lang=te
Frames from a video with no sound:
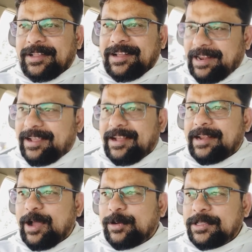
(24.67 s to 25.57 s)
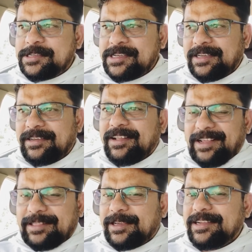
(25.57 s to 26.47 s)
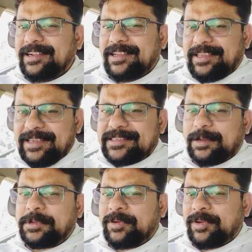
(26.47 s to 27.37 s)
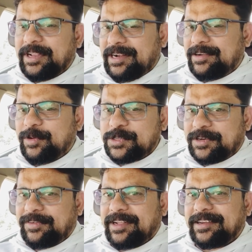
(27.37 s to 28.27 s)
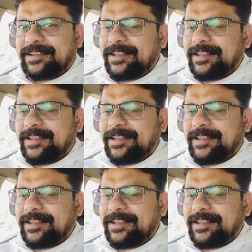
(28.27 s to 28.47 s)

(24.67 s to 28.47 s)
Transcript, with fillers: అలాగే నా గురించి ఎందుకు ఈ సమయంలో ఇలాంటి అవసరం అని